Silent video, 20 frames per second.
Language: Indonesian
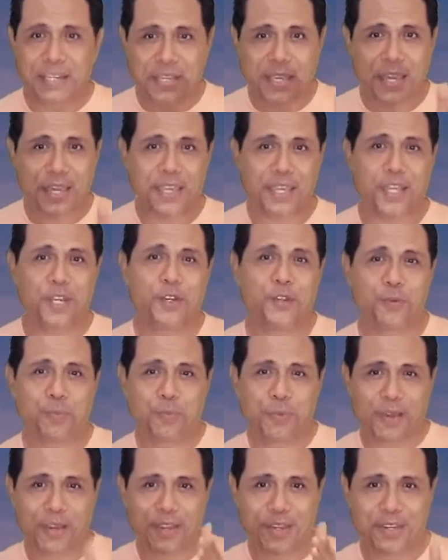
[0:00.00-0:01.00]
dia hidup
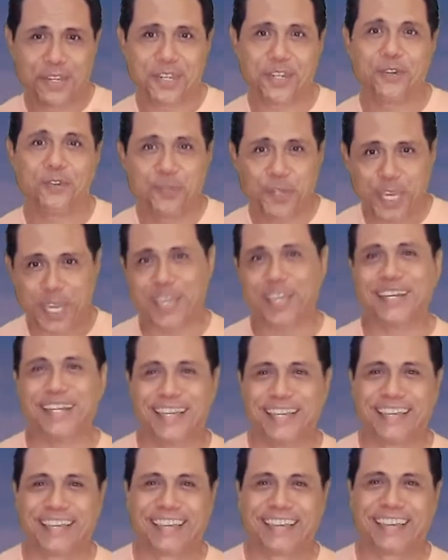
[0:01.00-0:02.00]
di dunia ini.